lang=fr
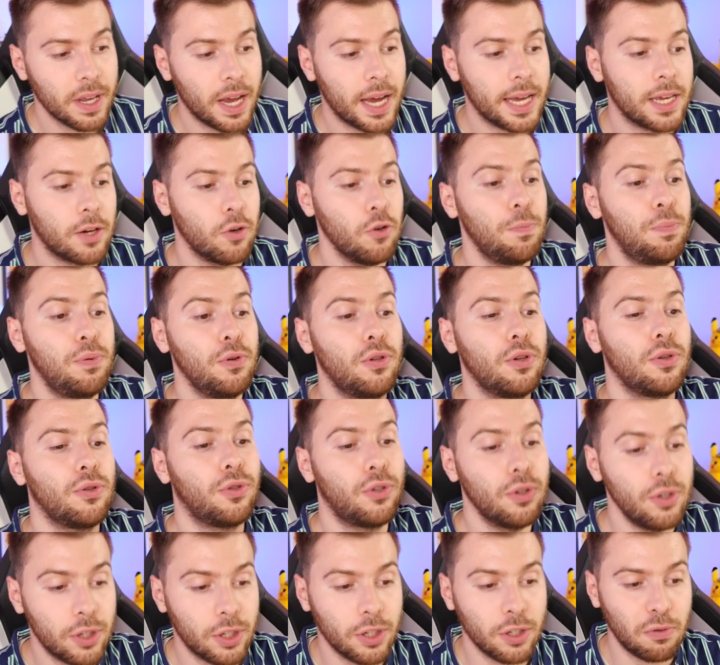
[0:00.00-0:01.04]
Et il y a eu plus de
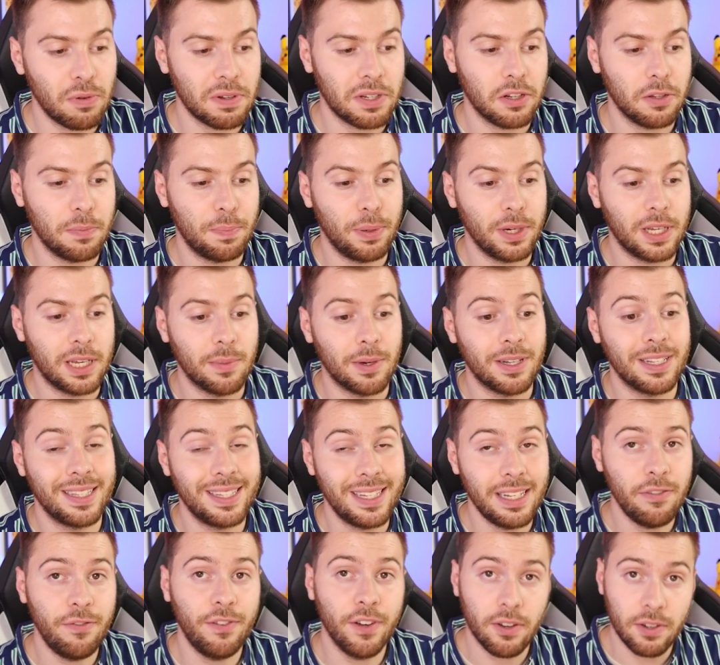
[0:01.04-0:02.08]
260 Pokémon
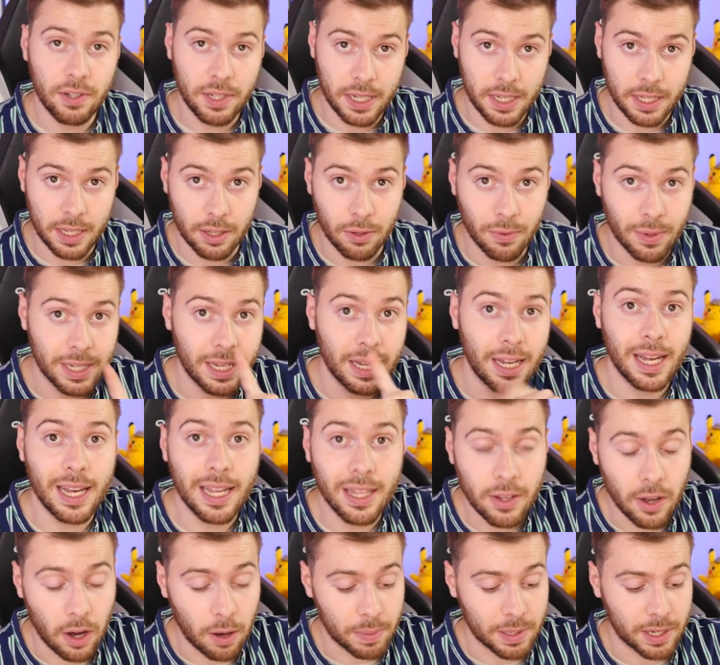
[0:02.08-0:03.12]
différents cités, donc c'est
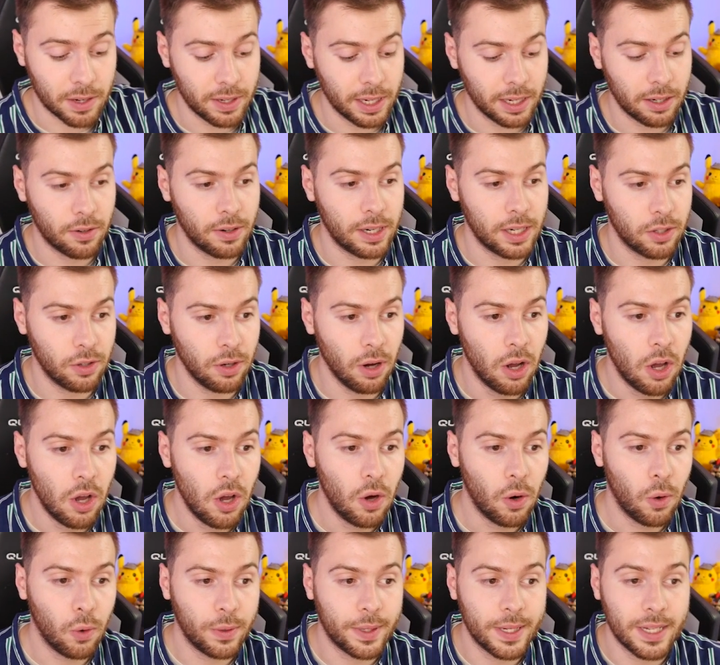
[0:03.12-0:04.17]
énorme. Ça veut dire que les gens
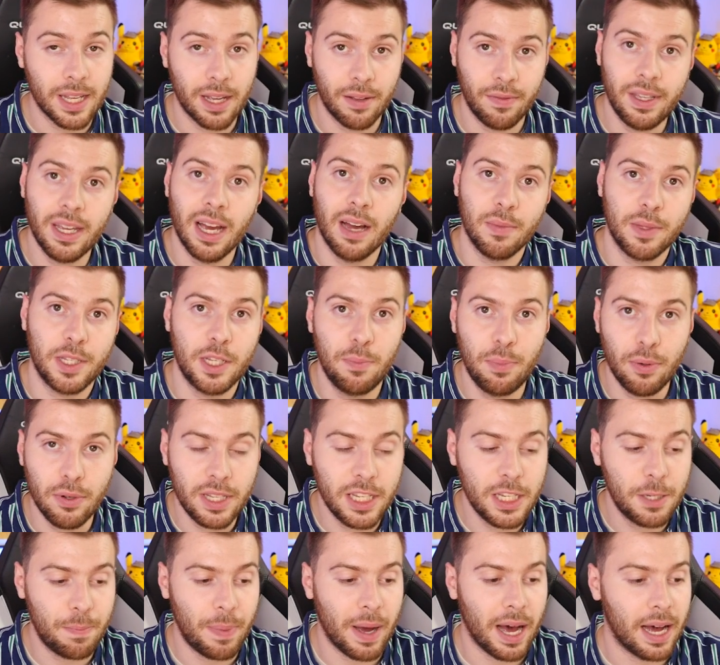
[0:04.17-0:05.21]
ont des avis un petit peu
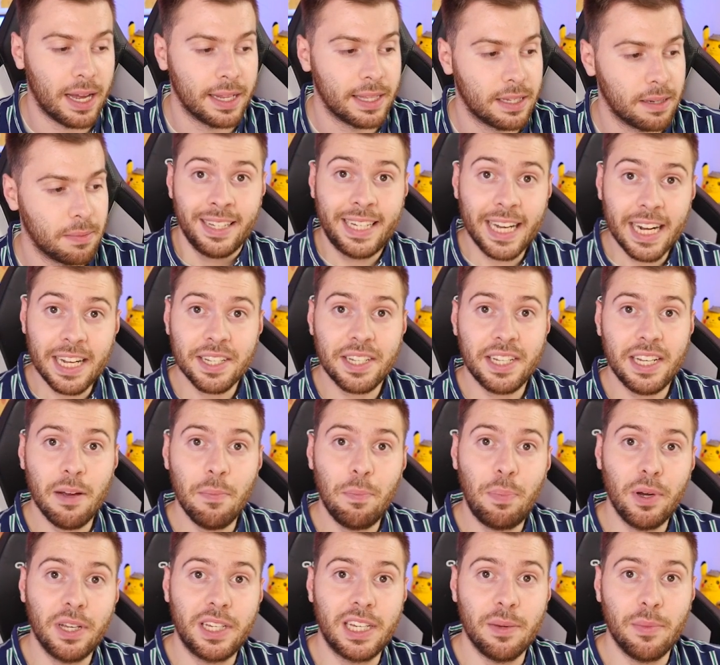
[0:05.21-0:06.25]
disparates.
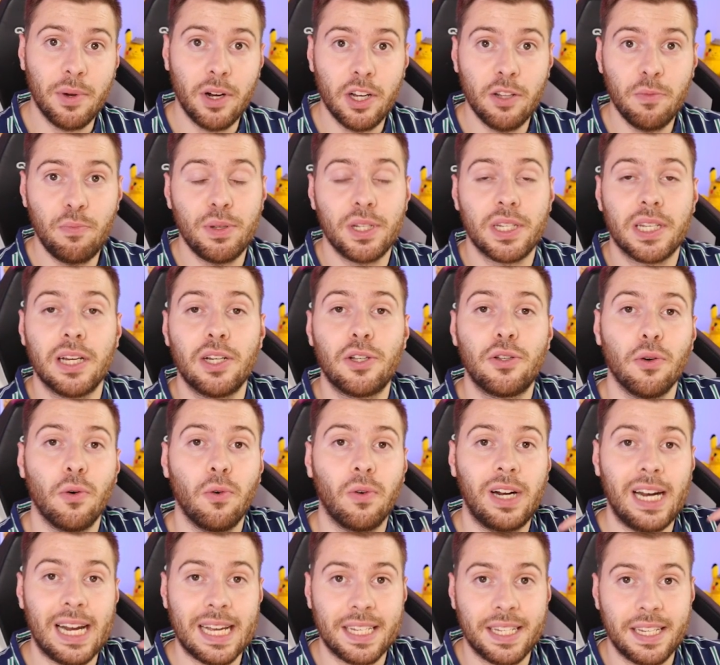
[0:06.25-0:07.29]
15e Pokémon, puisqu'ils
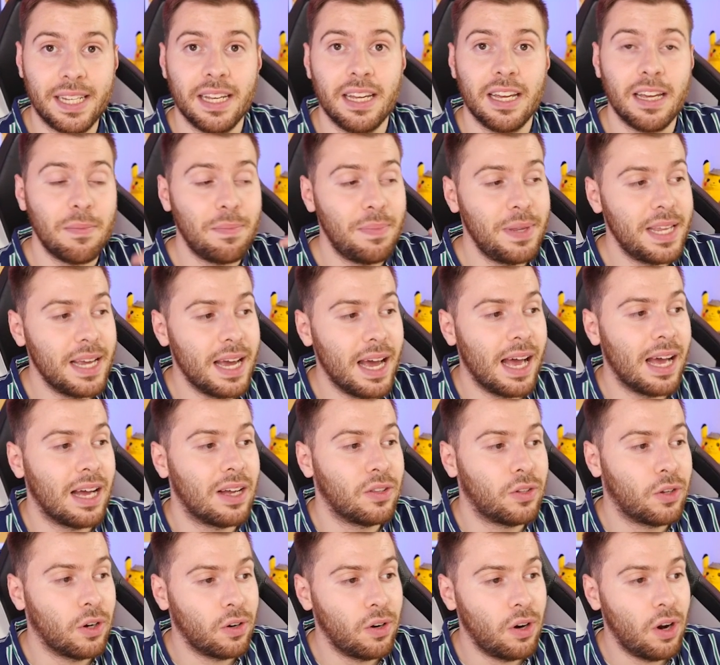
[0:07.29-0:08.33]
seront classés eh bien,
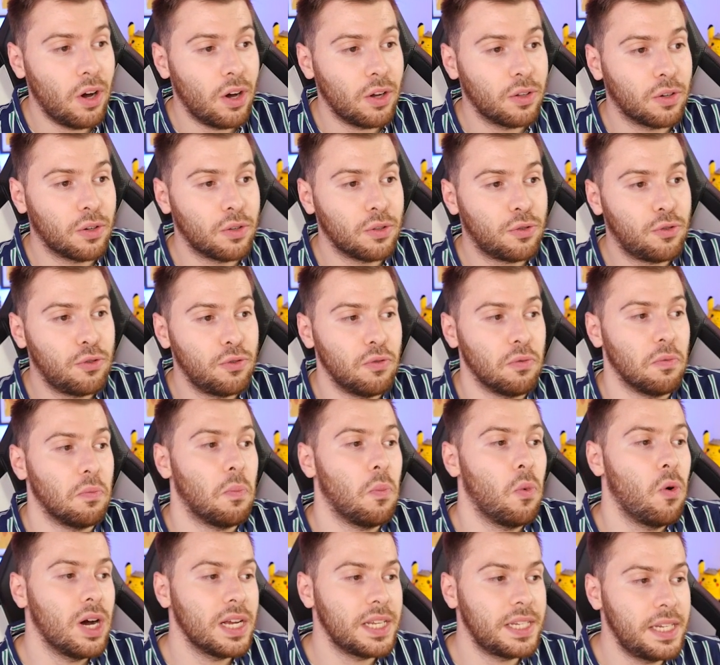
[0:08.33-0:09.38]
dans l'ordre du
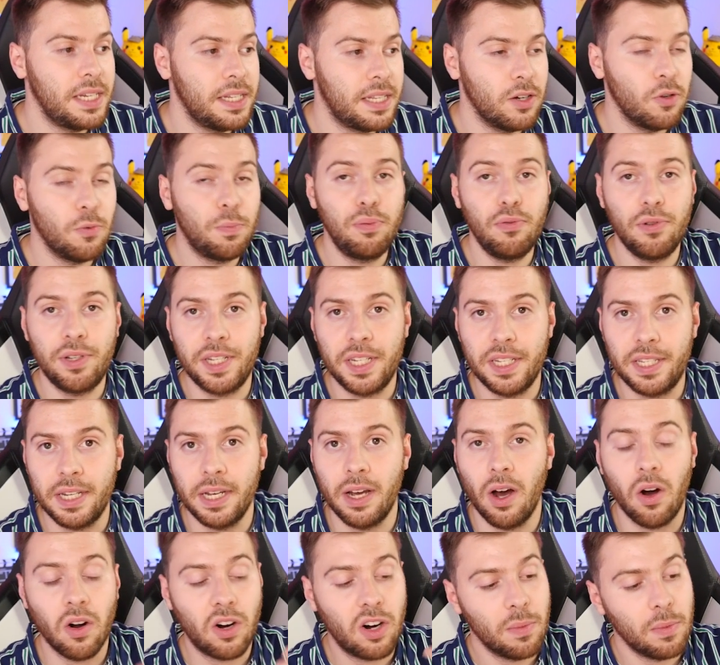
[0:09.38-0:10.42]
moins cité au plus
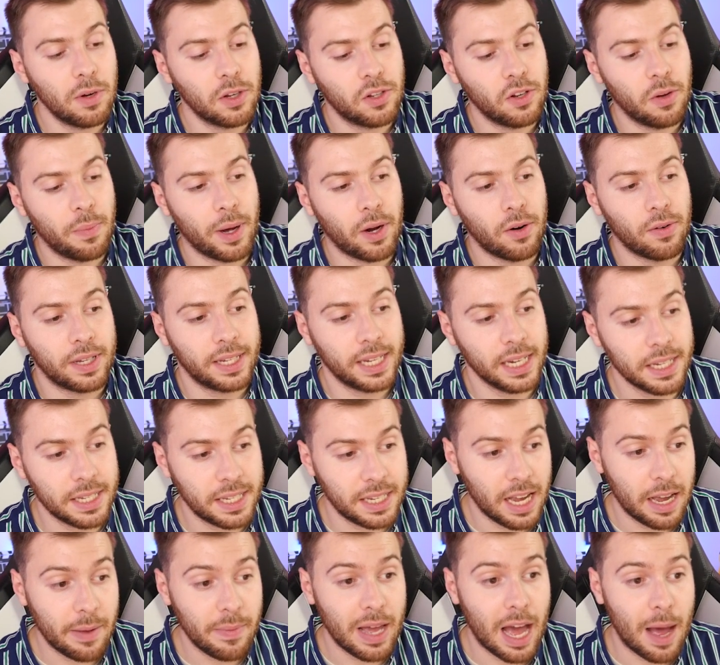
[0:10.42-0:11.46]
cité, en commençant par le
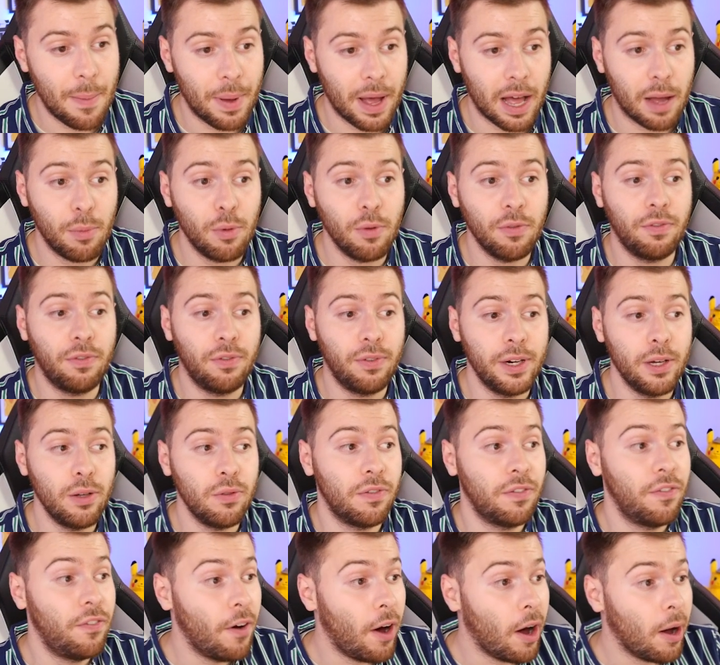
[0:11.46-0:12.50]
15e. Et apparemment, vous voulez
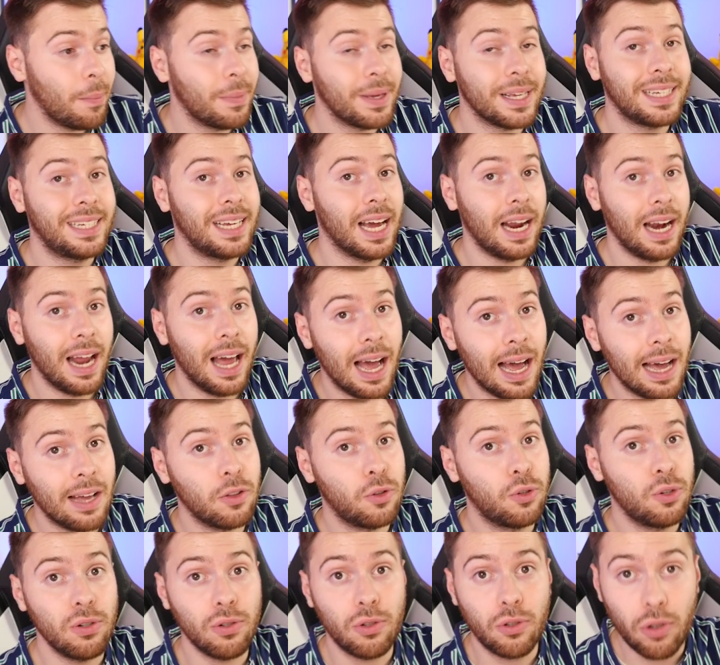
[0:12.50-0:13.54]
une forme galar
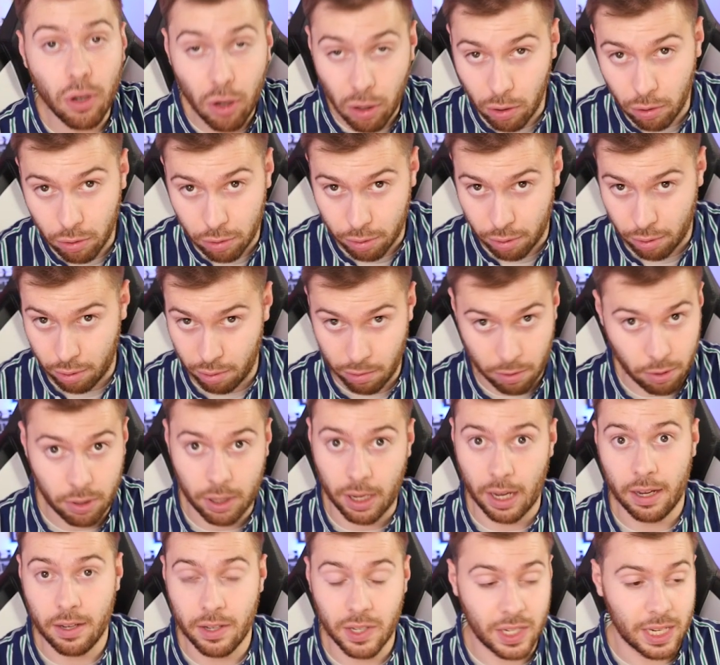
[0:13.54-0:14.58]
de Tauros.
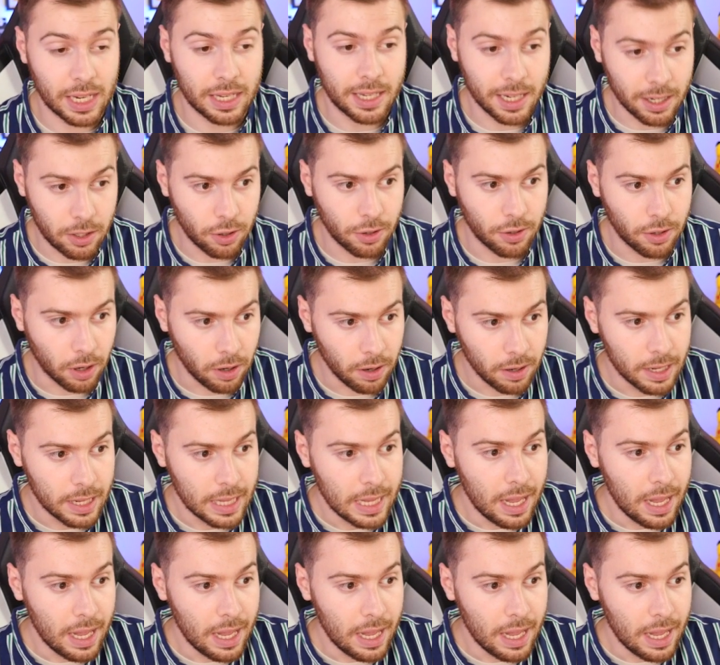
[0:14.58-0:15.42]
Ok, c'est étonnant.